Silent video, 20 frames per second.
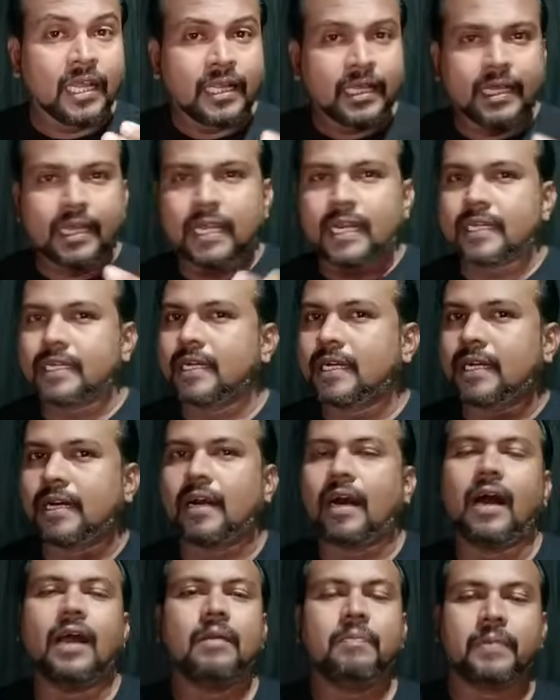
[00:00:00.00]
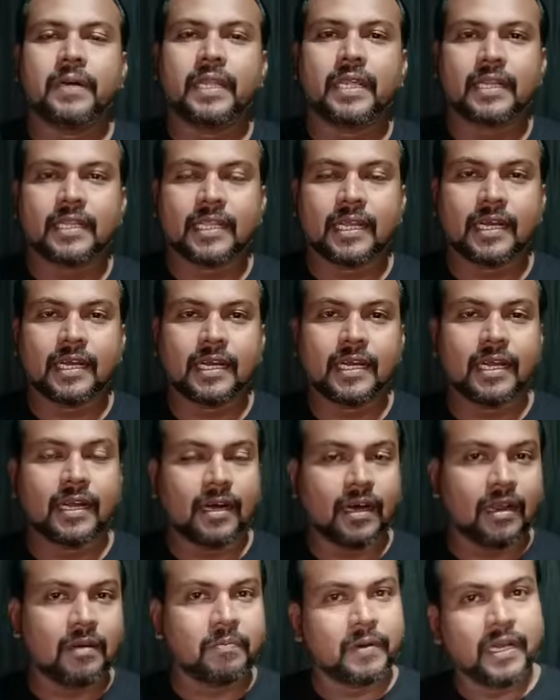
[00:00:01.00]
எனக்கு கால் பண்ணியிருந்தாங்க
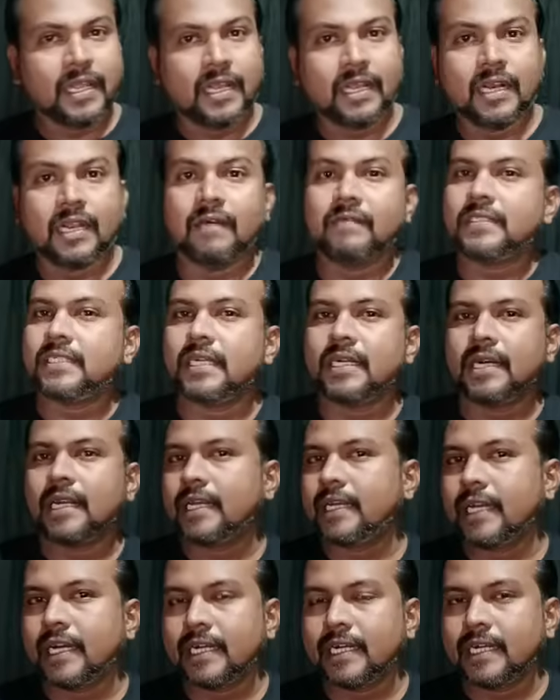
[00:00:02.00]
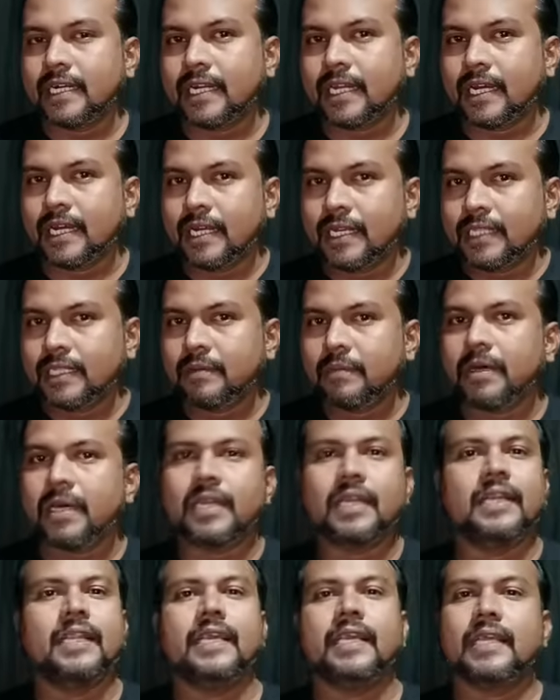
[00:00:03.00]
கால் பண்ணி எல்லா விஷயங்களும் கேட்டுக்கிட்டாங்க இந்த மாதிரி
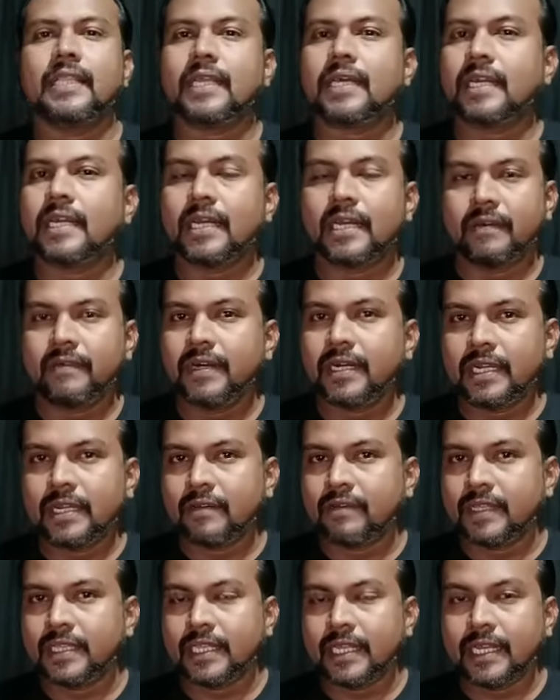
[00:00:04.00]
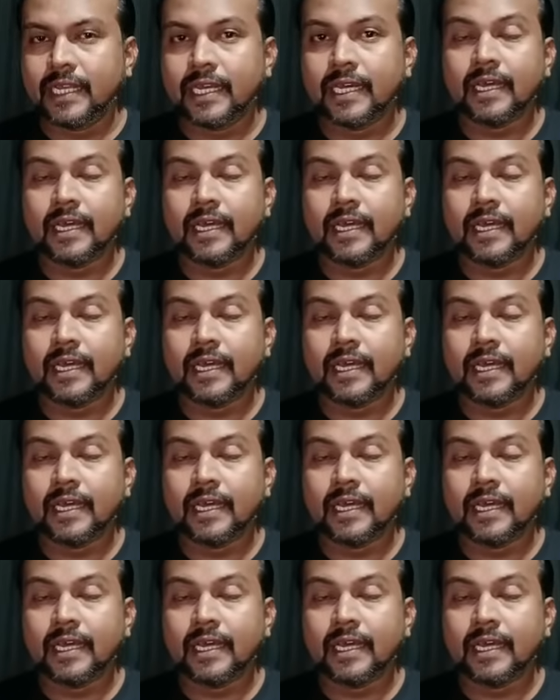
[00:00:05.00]
நீங்கள் தானே எங்கள் வீட்டுக்கு வந்தீங்க